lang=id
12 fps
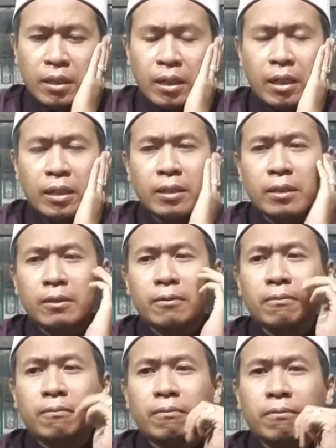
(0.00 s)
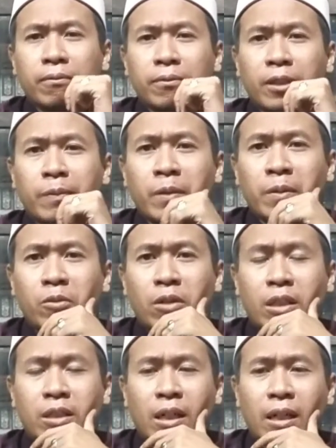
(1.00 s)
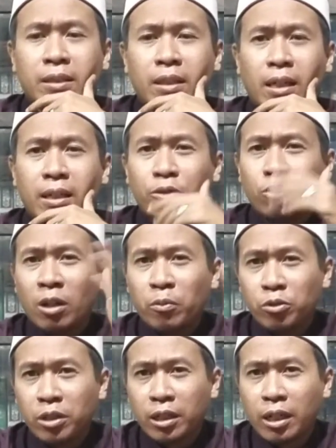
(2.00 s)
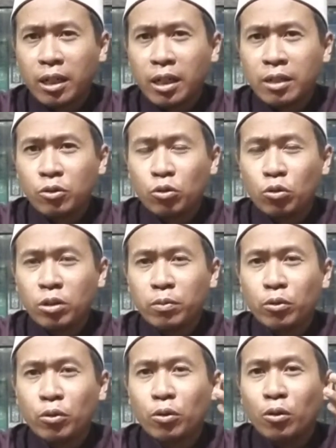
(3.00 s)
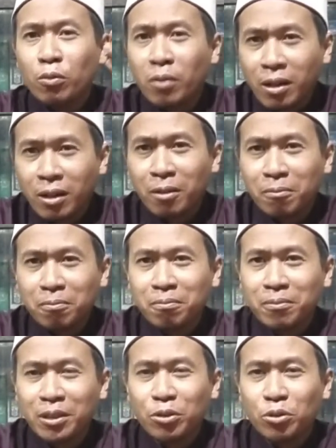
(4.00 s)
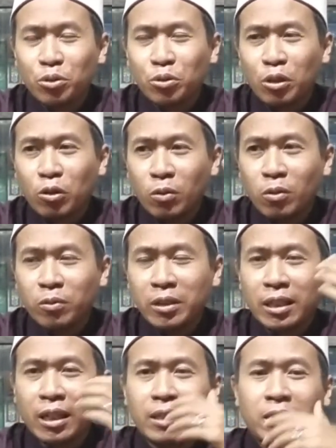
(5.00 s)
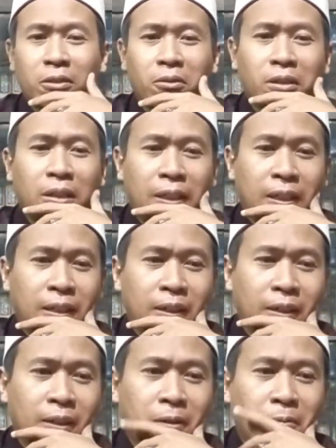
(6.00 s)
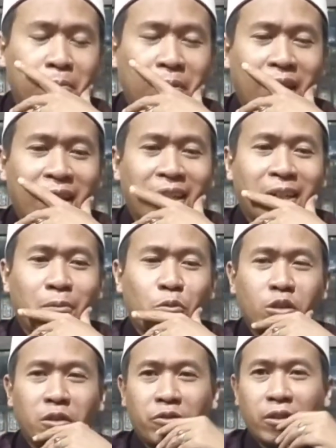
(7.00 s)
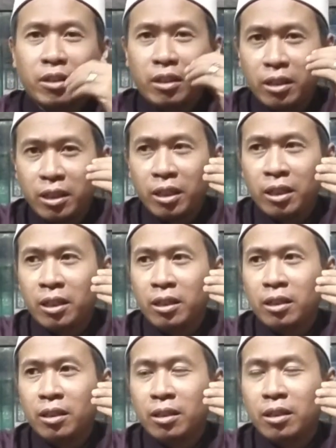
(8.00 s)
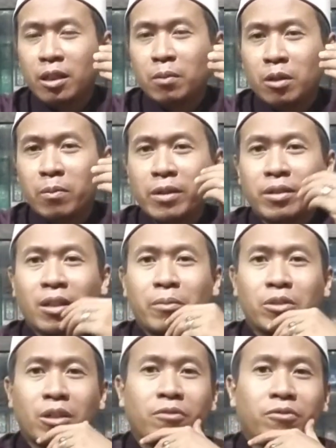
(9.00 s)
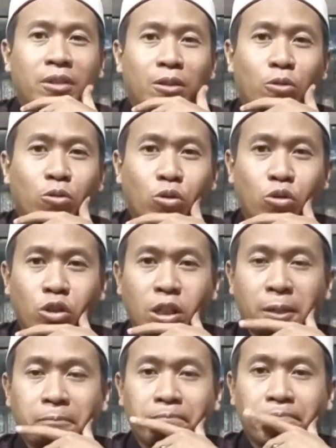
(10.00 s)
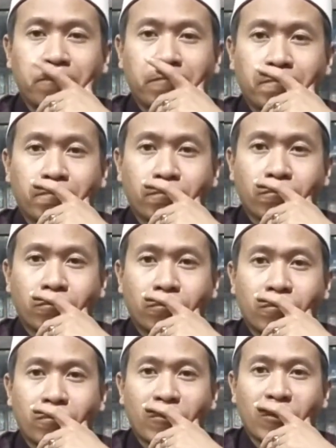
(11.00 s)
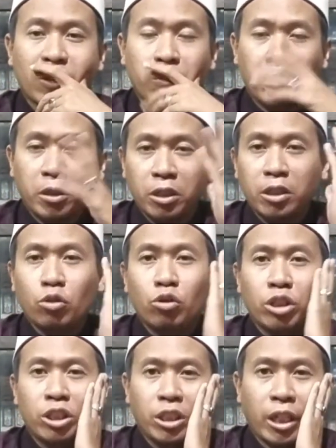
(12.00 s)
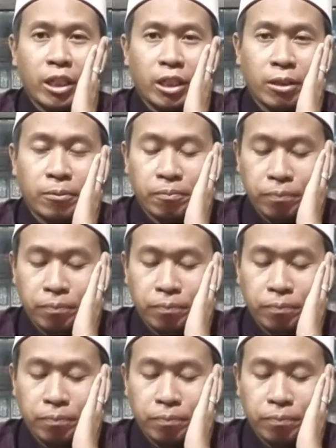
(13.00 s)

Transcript: Nah, Imam Ibn Hajar al-Asqalani juga punya karangan judulnya Bulughul Maram. Itu juga umum dikaji oleh para mutafakihin yang bermazhab syafi'i khususnya. Seperti di Indonesia ini.